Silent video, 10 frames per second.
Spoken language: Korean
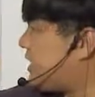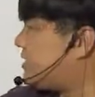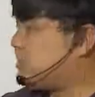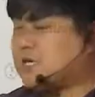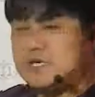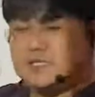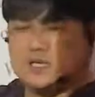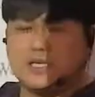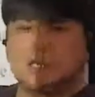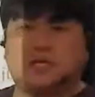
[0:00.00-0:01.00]
장치가
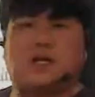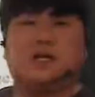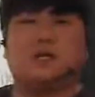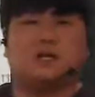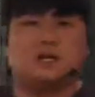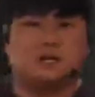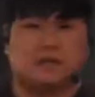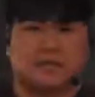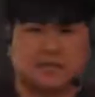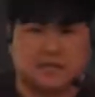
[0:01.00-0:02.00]
되는 게
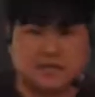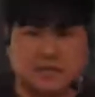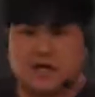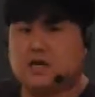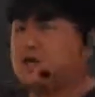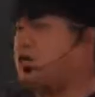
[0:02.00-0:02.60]
이러한 자세다 라고